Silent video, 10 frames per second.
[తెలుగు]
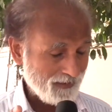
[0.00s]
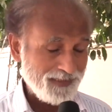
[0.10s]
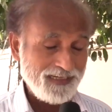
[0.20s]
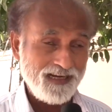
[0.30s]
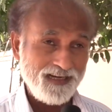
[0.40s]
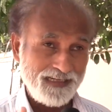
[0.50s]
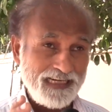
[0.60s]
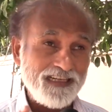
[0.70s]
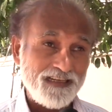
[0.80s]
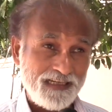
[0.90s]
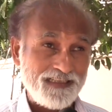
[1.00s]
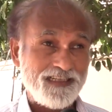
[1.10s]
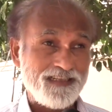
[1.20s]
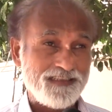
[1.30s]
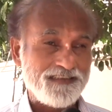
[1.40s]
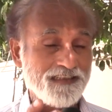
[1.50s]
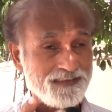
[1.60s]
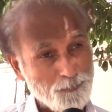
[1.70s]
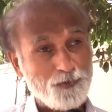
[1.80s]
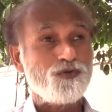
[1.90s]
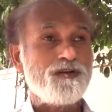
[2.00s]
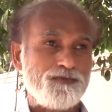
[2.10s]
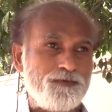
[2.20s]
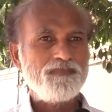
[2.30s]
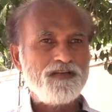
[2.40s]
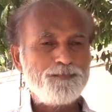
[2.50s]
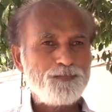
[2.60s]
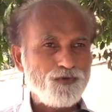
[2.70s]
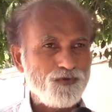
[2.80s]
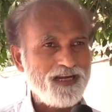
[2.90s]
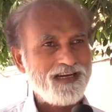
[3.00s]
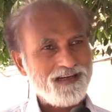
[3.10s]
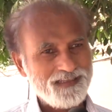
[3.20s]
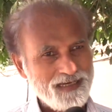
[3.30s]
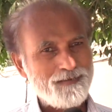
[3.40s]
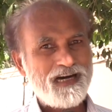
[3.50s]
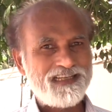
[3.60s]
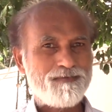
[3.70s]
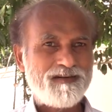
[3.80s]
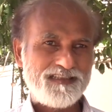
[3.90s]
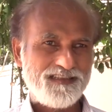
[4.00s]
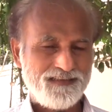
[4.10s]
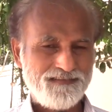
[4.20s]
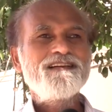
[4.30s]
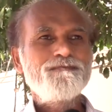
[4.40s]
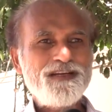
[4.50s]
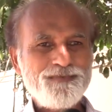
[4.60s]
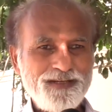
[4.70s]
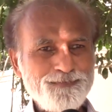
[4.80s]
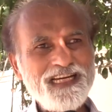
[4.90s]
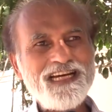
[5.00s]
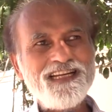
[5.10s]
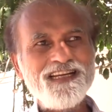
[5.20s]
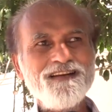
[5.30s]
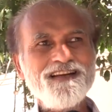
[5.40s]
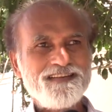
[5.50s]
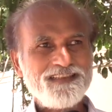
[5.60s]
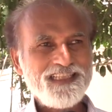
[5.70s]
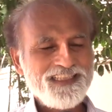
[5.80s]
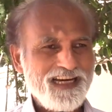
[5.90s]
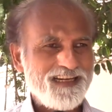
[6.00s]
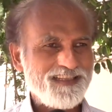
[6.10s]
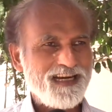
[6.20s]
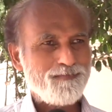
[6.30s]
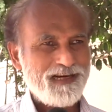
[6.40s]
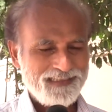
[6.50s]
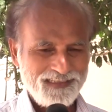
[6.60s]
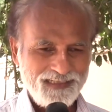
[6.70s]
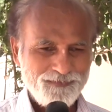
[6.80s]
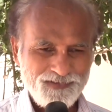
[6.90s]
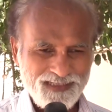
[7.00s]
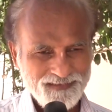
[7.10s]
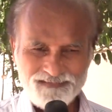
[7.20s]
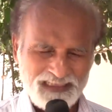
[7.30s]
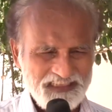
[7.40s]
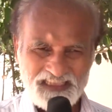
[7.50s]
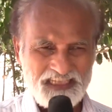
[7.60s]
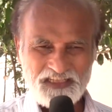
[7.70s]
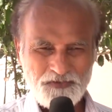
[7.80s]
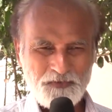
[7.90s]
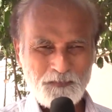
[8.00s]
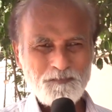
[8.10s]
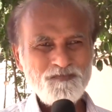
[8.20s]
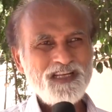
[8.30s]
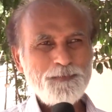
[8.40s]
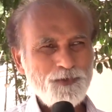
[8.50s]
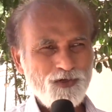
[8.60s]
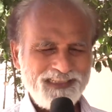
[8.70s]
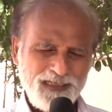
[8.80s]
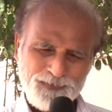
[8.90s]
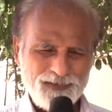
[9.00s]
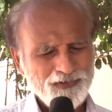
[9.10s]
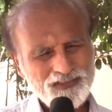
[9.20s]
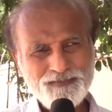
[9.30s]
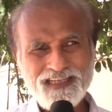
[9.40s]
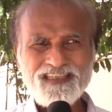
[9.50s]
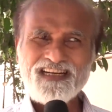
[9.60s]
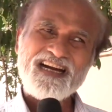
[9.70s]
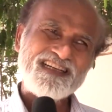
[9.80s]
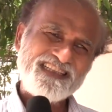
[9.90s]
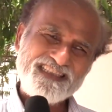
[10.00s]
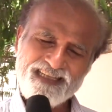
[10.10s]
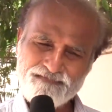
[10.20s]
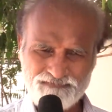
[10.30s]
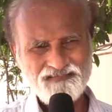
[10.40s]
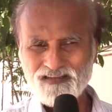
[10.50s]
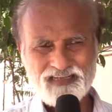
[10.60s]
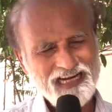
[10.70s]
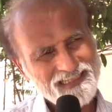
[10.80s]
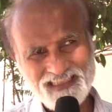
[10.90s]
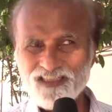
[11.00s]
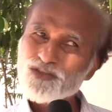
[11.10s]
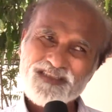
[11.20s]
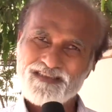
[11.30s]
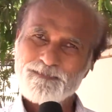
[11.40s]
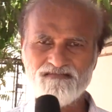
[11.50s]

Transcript: ఇంట్లో రెంట్కి కట్టి కట్టి చచ్చిపోతున్నాం ఇప్పుడు కూడా అదే బాధ మాకి మేము ఏం చేయాలి కేసీఆర్ సార్ మాకు ఏం చేస్తలేడు ఇప్పుడు అయితే ప్రభుత్వం అయితే కాంగ్రెసే కాంగ్రెసే వస్తాయి